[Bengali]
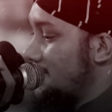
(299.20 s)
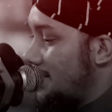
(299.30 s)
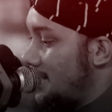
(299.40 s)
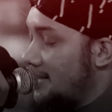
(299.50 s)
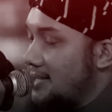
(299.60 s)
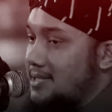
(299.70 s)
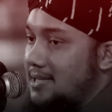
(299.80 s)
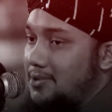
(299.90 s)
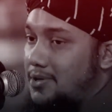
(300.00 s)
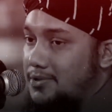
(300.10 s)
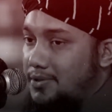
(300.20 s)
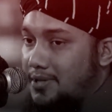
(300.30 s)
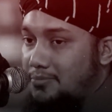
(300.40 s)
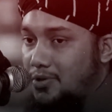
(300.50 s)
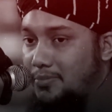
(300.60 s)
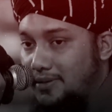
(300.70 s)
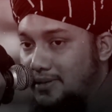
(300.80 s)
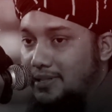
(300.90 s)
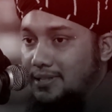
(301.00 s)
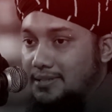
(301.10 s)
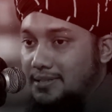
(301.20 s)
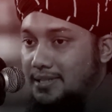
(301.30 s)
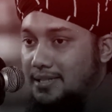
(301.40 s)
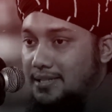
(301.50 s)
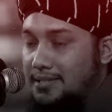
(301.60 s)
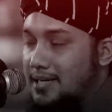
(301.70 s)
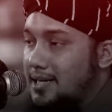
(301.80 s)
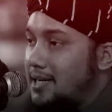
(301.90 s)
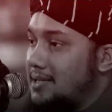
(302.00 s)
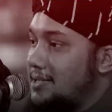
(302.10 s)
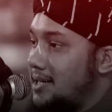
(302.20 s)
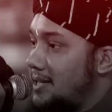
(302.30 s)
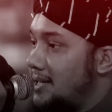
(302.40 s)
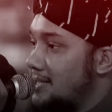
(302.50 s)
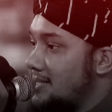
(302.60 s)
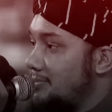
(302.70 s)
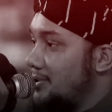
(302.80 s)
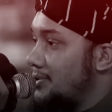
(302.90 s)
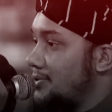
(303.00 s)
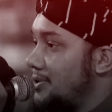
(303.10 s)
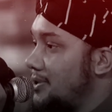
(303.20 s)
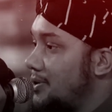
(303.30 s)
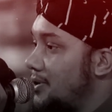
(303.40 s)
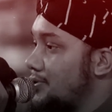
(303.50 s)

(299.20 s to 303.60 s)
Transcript: জাকাত ইসলামী অর্থনীতির মূল ভিত্তি জাকাত ছাড়া ইসলামী অর্থনীতি